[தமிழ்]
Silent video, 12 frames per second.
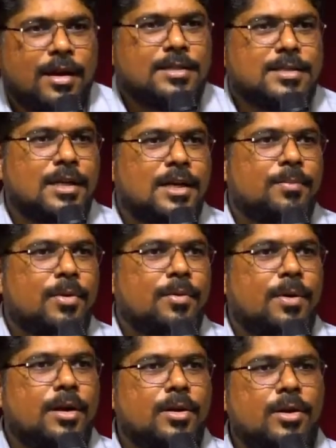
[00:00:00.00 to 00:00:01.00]

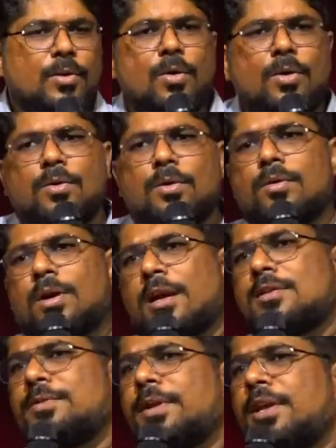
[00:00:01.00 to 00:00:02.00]
அச்சிக்கப்படுவான்னு ஏதோ
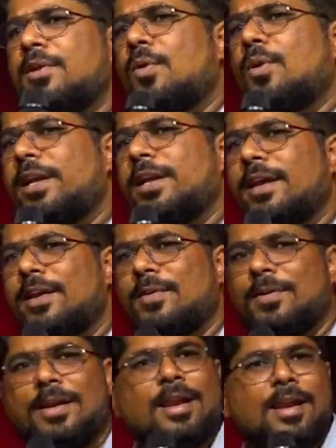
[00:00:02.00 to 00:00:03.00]
கடைசி வரைக்கும் நீ ஓடிக்கிட்டே
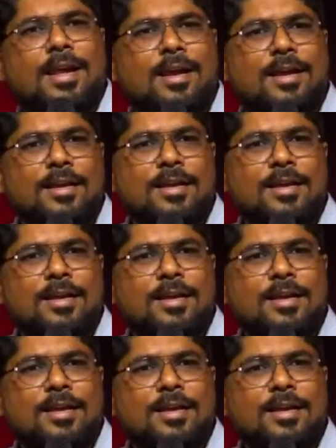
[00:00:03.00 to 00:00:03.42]
இருக்கணும் இல்லை இல்லை